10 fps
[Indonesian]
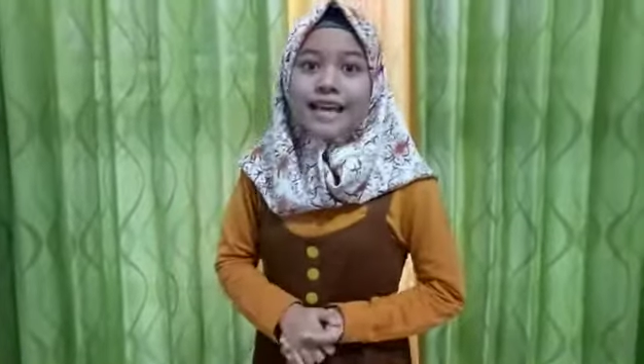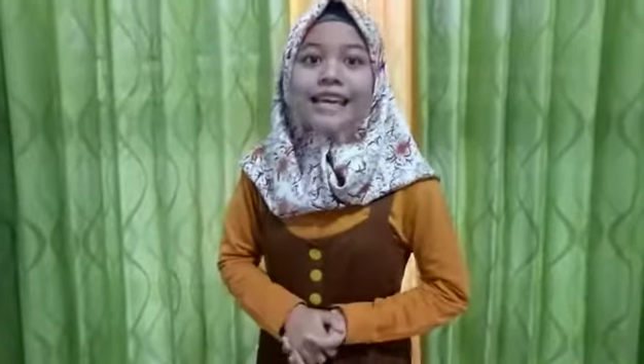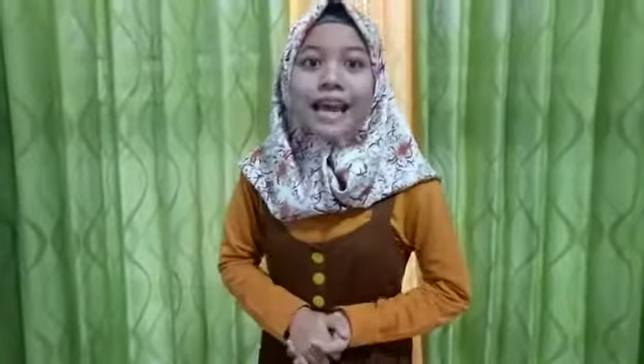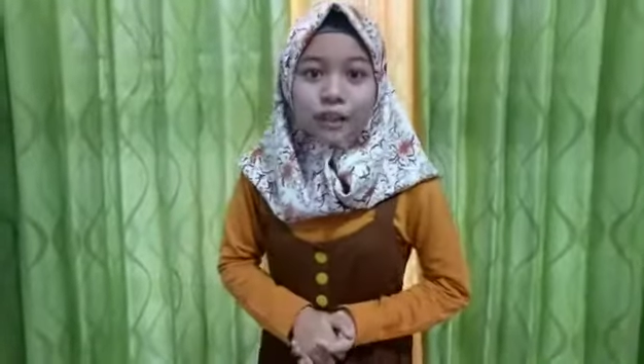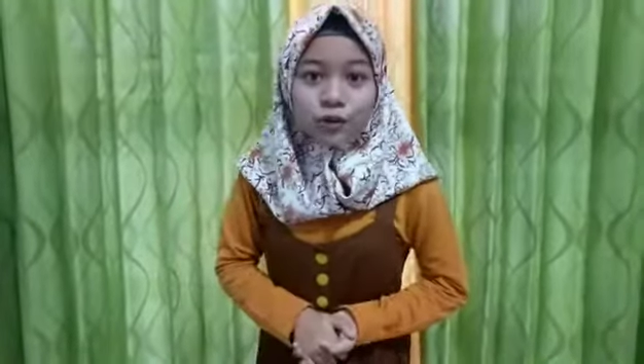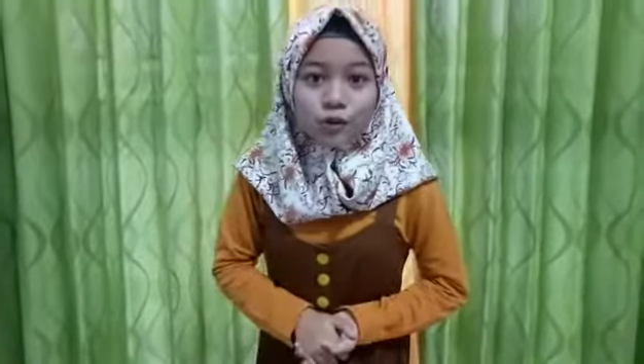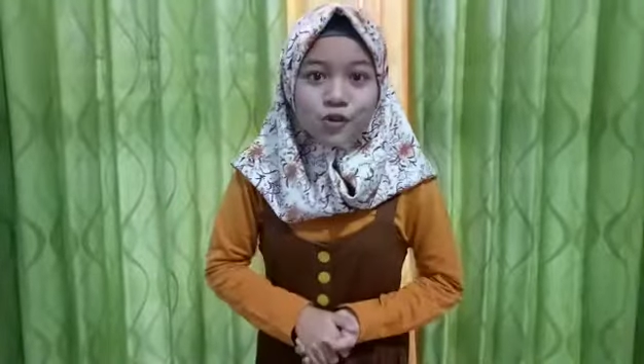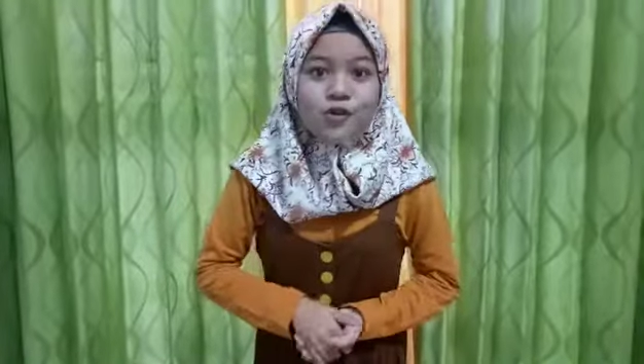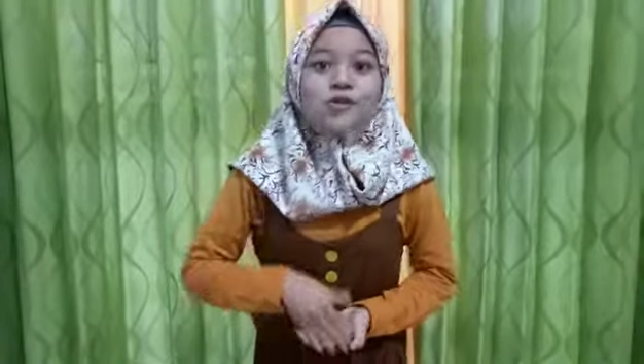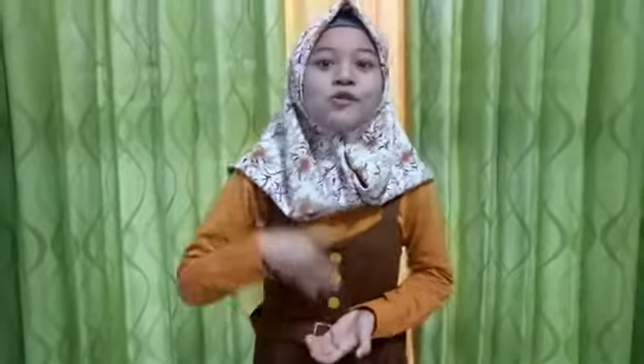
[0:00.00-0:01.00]

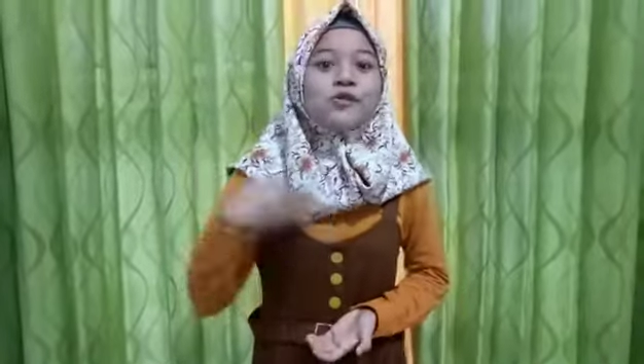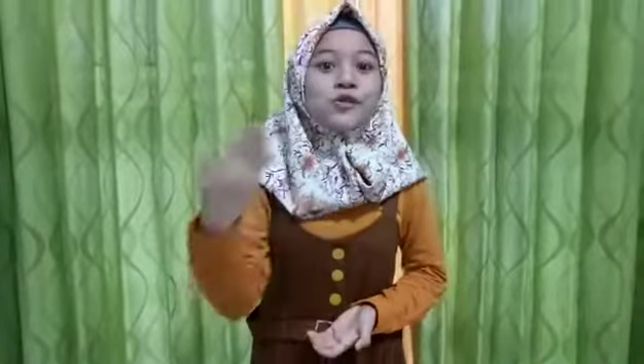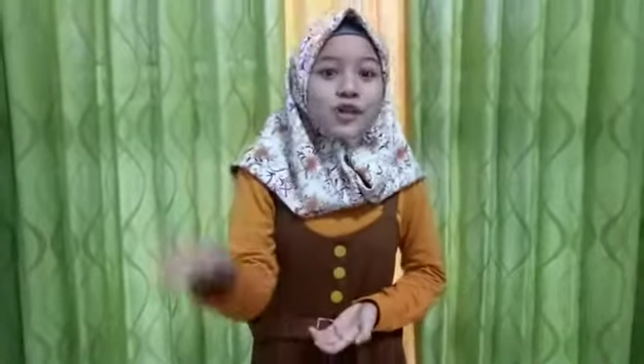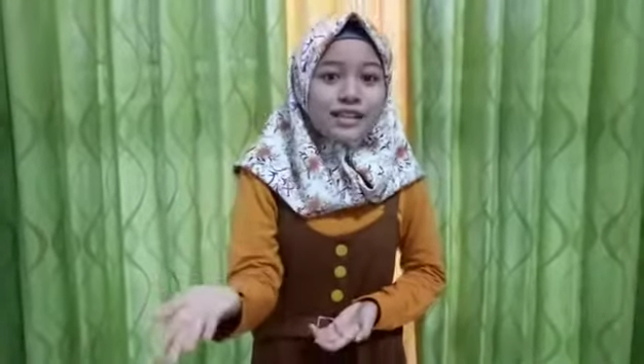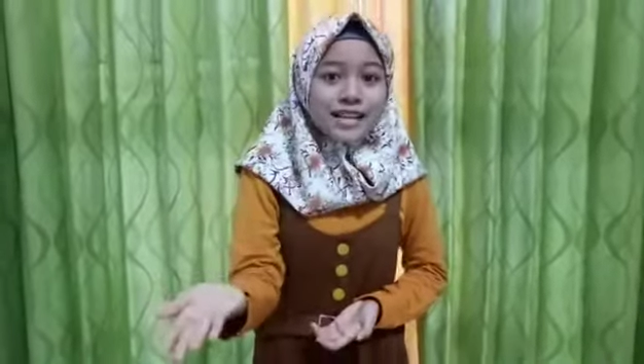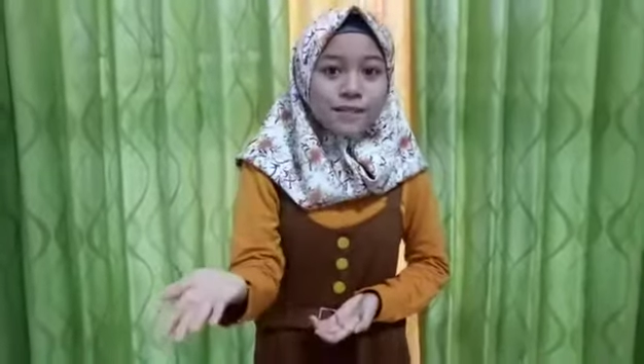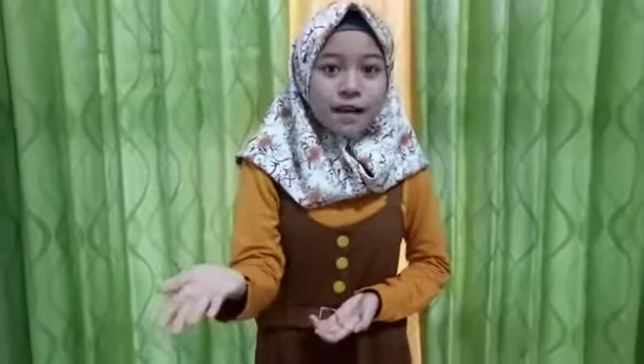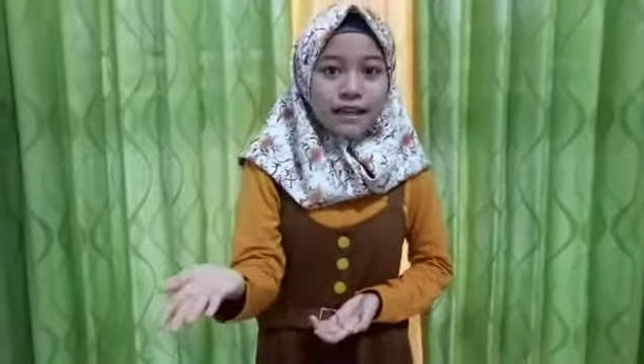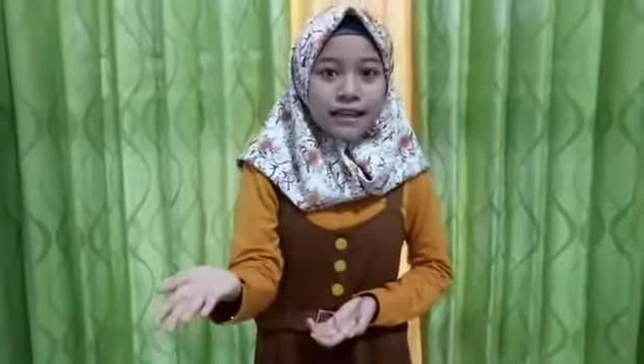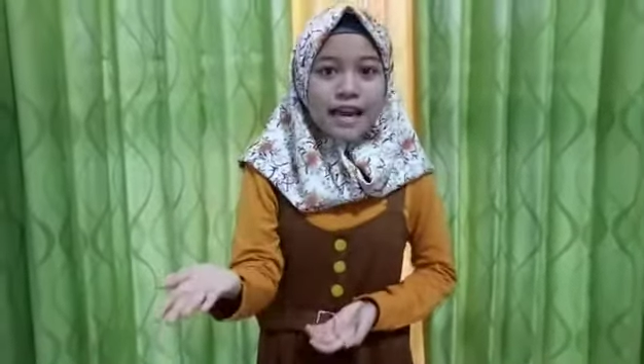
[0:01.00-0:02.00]
yaitu unsur
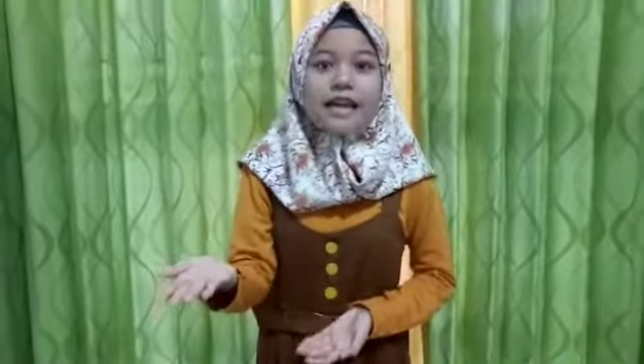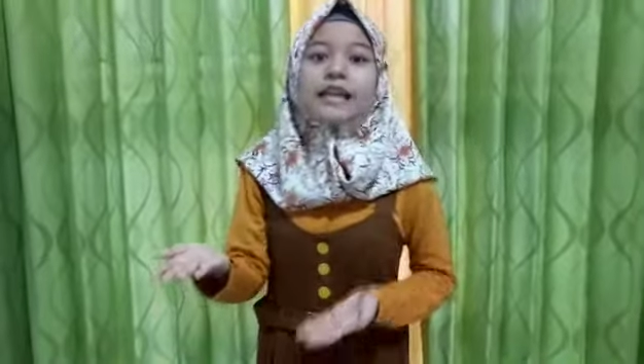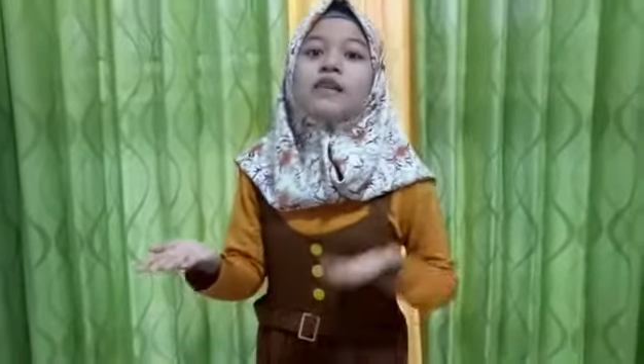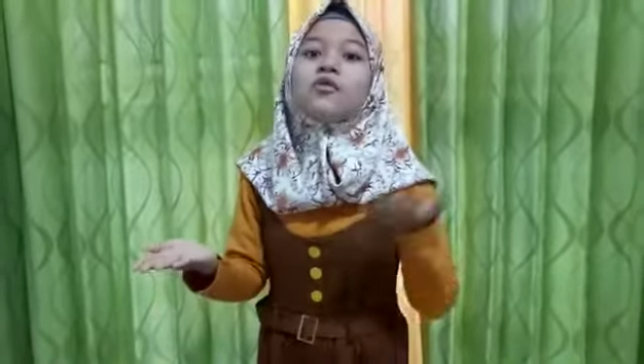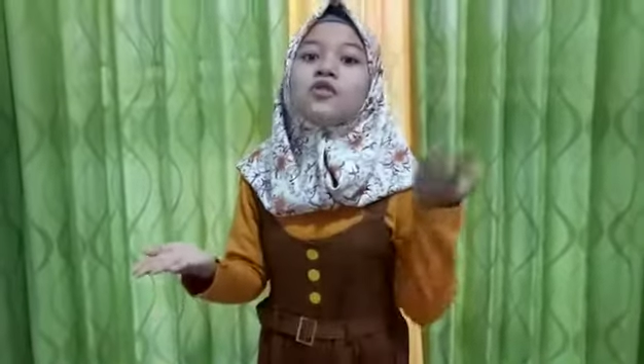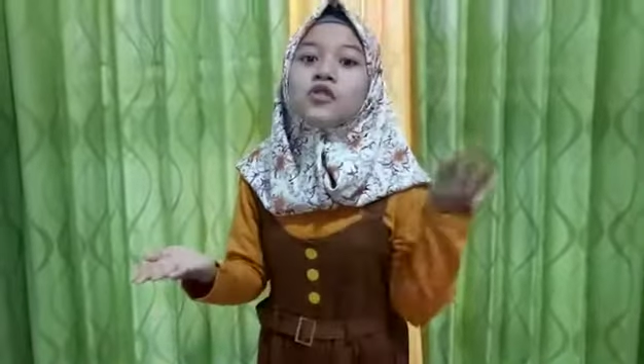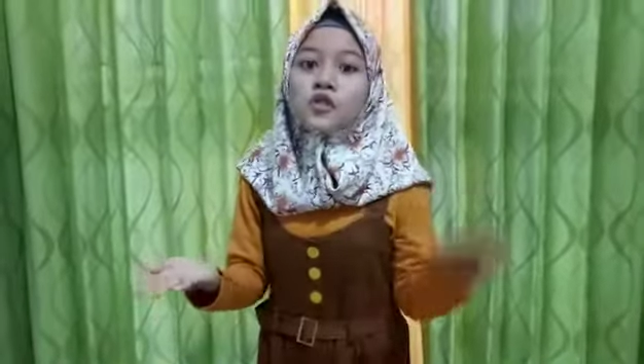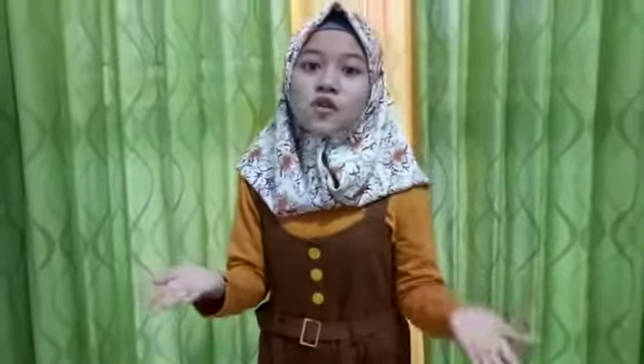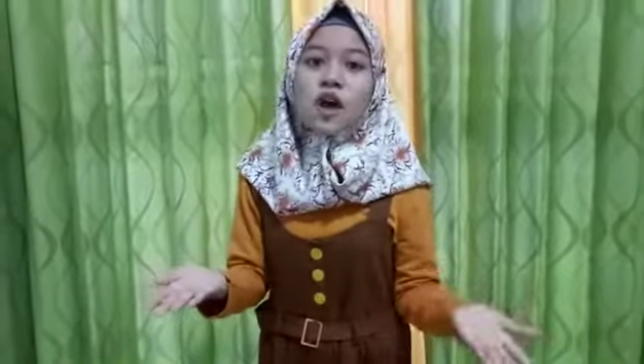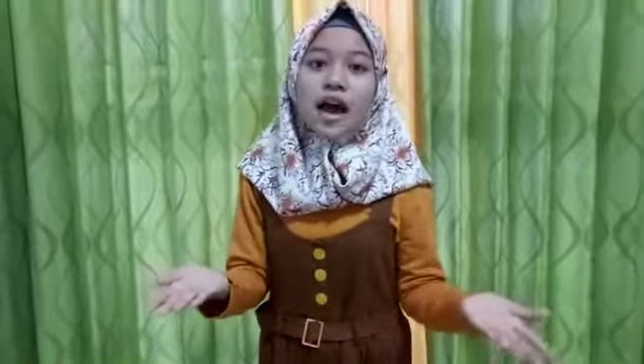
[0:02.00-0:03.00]
jasmani dan
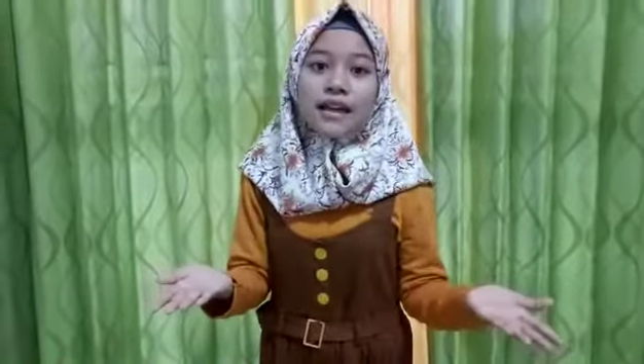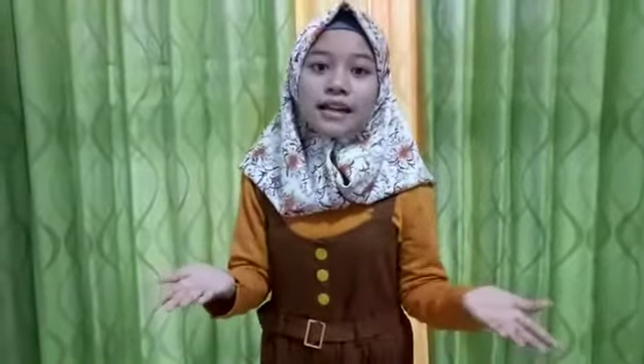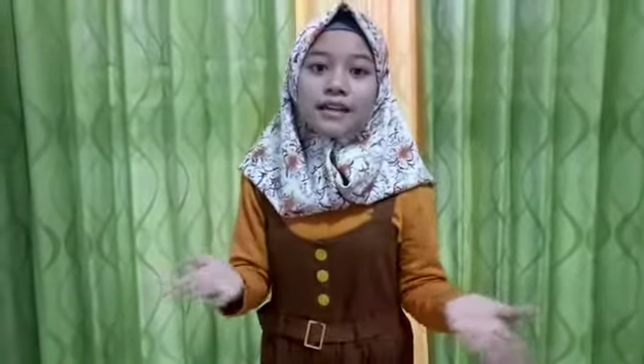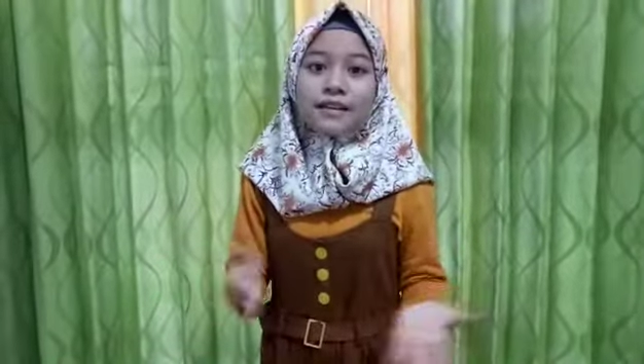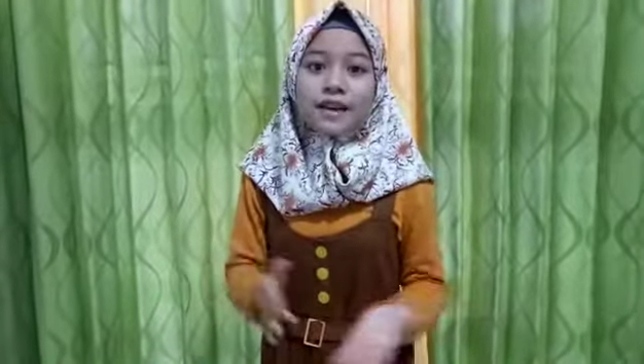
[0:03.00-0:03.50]
unsur rohani.